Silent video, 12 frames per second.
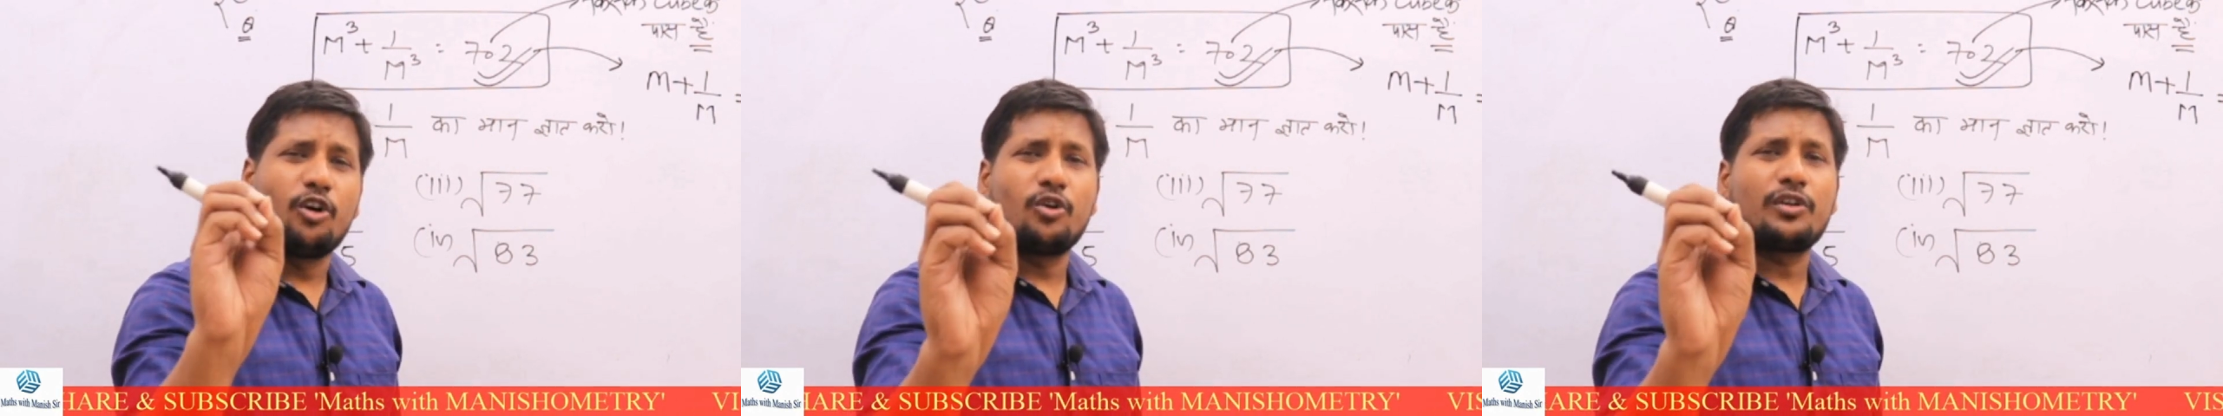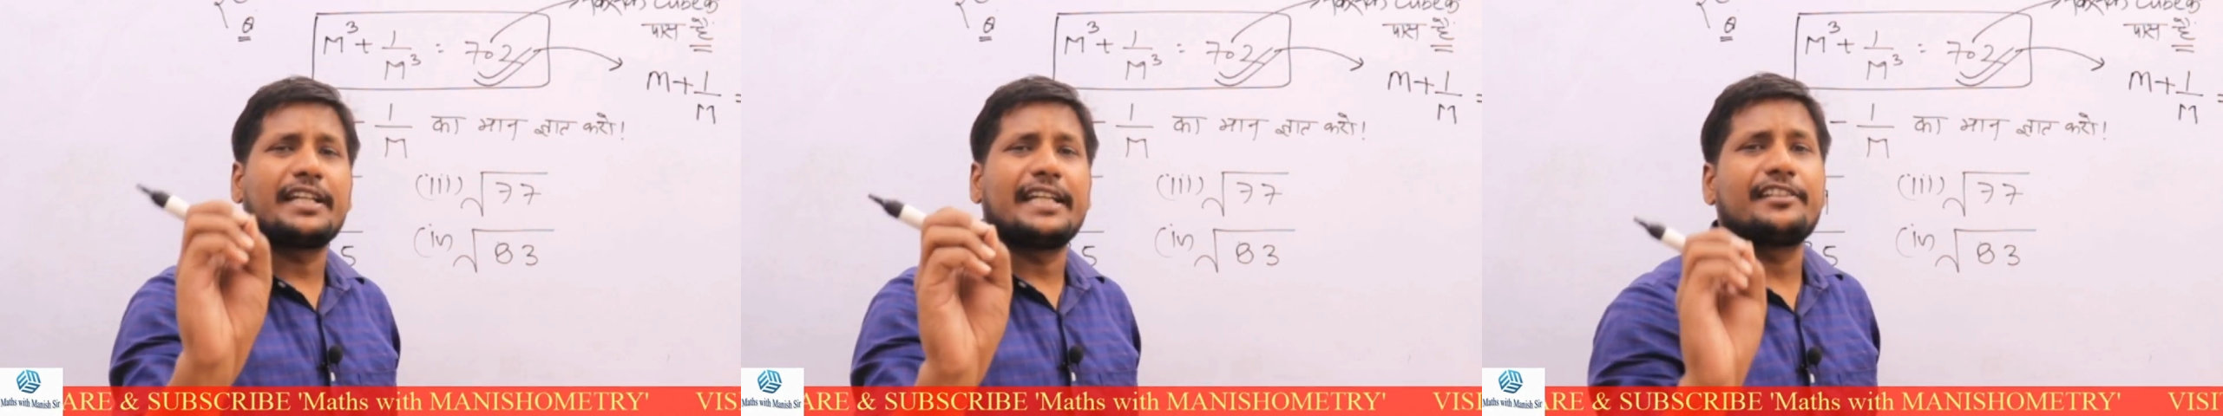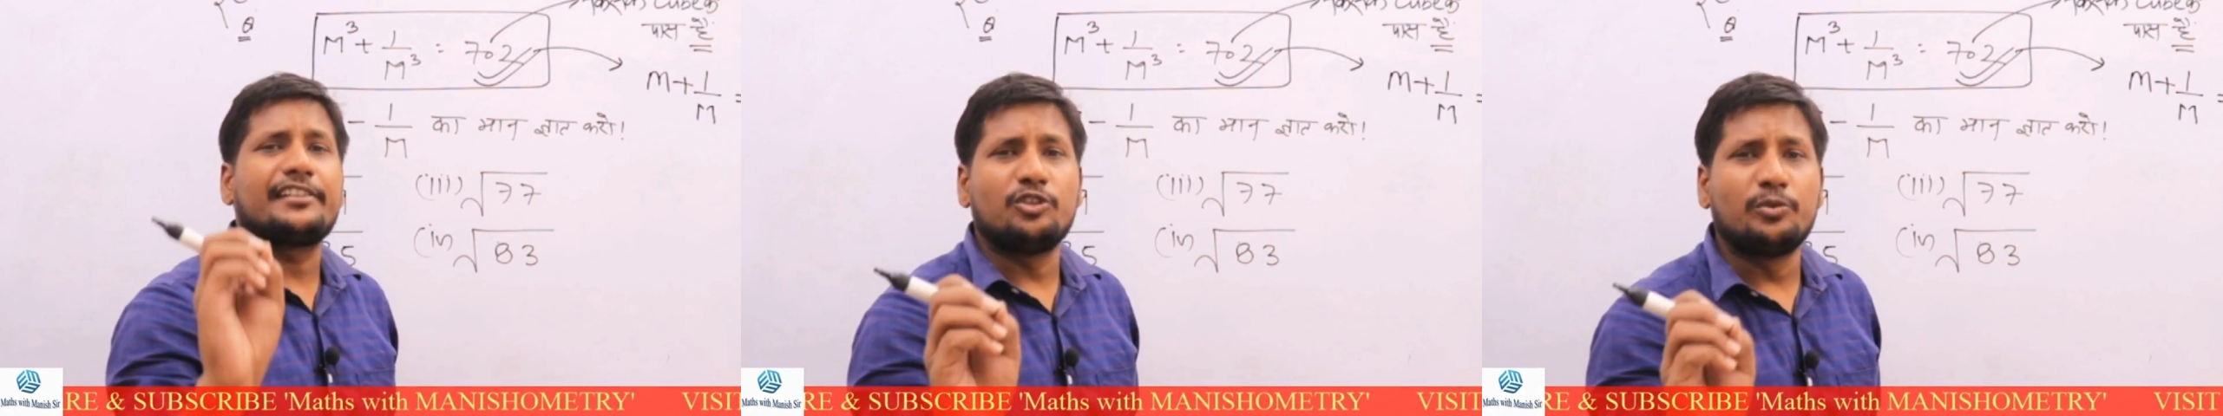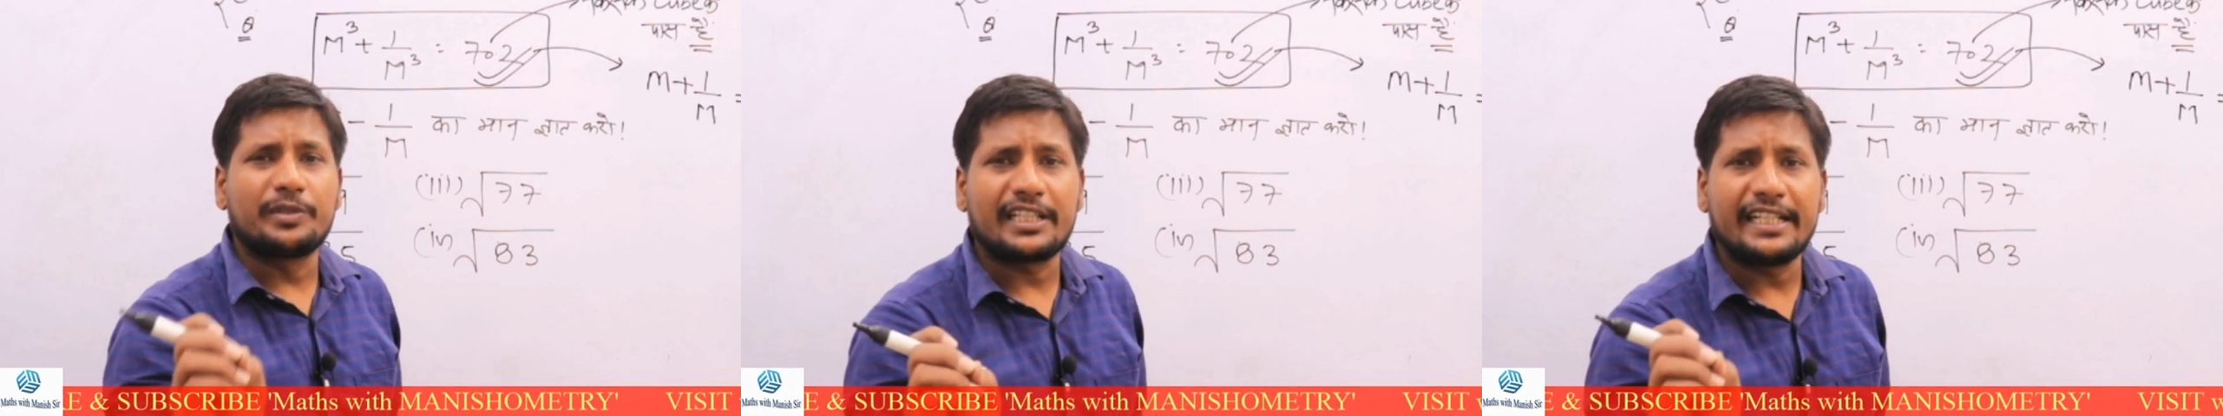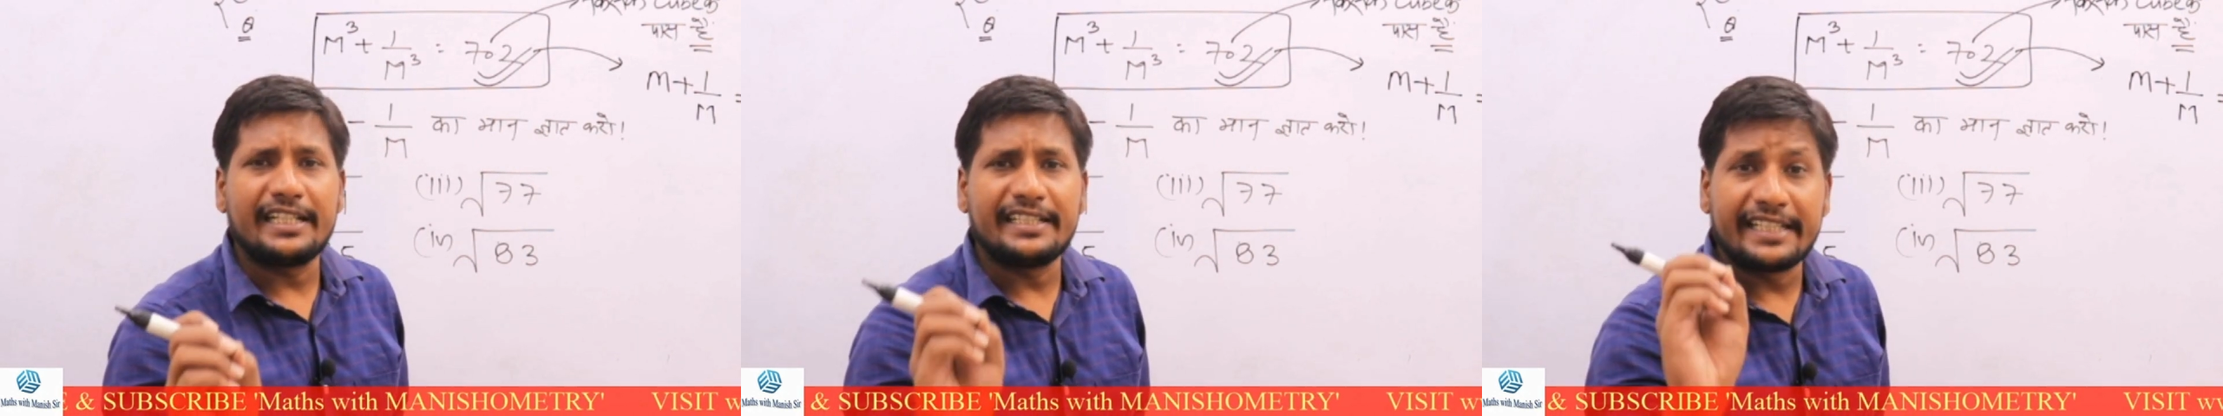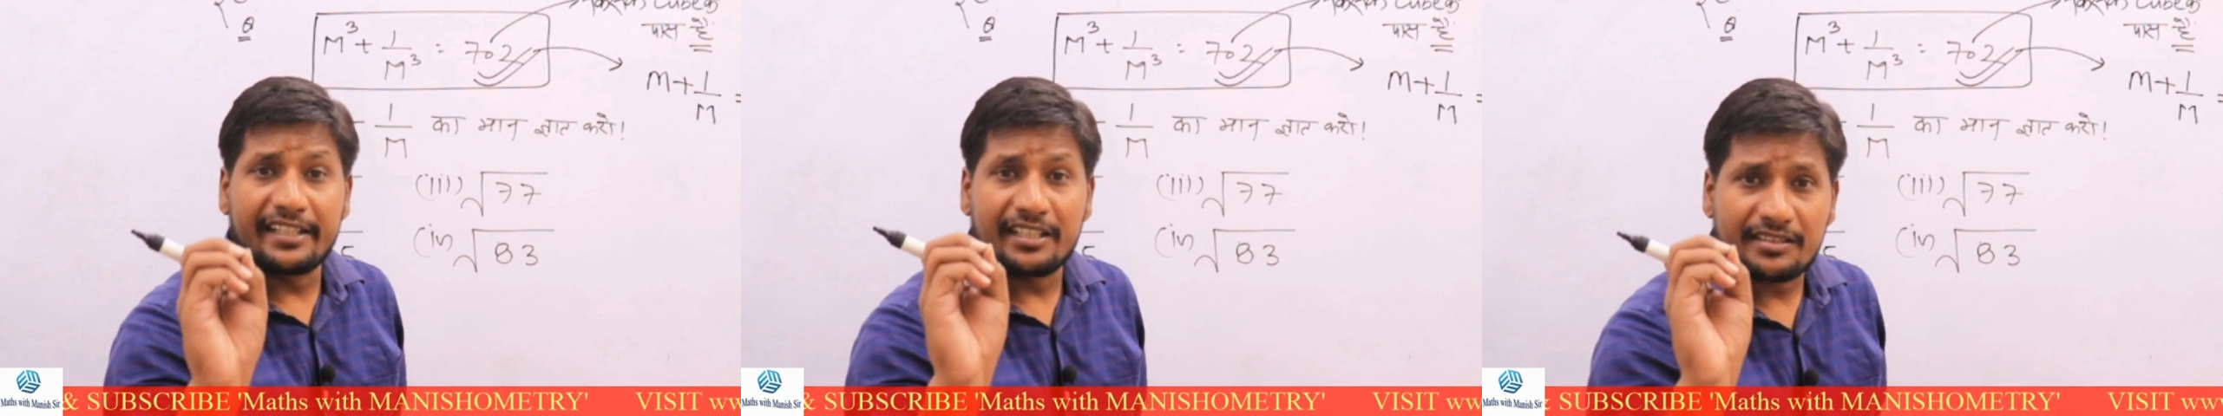के क्यूब के
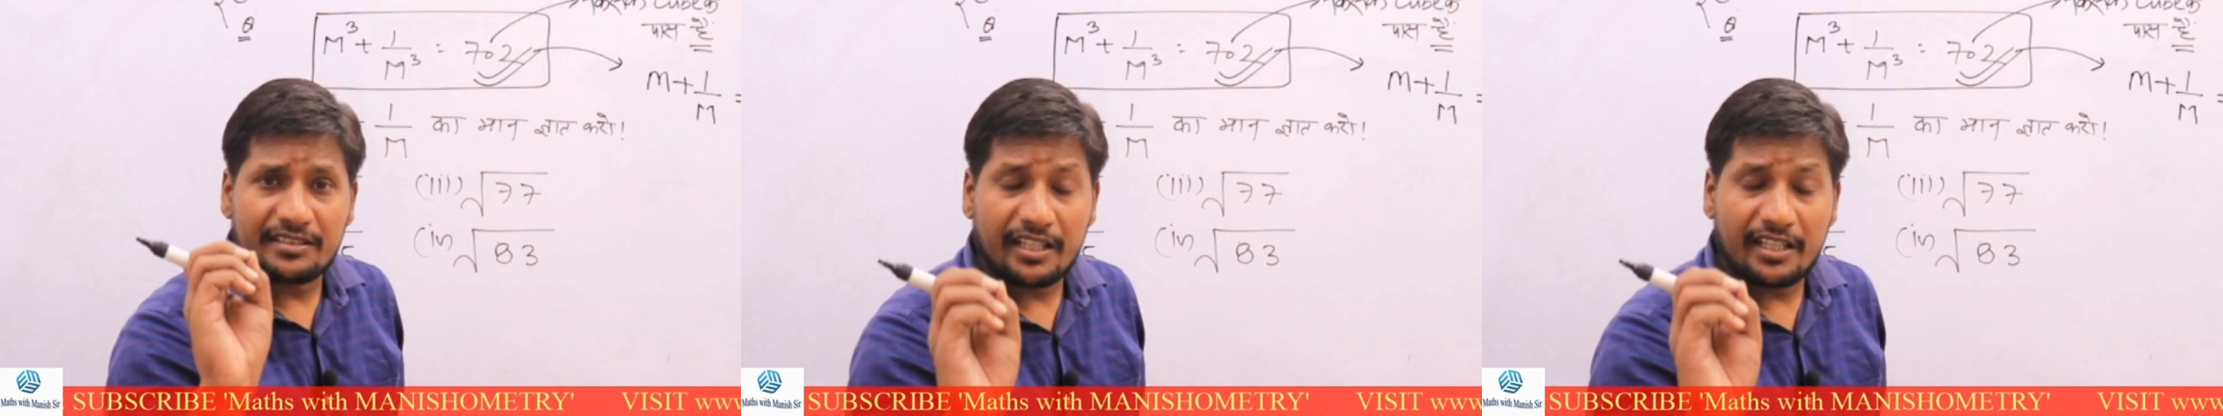नियरेस्ट है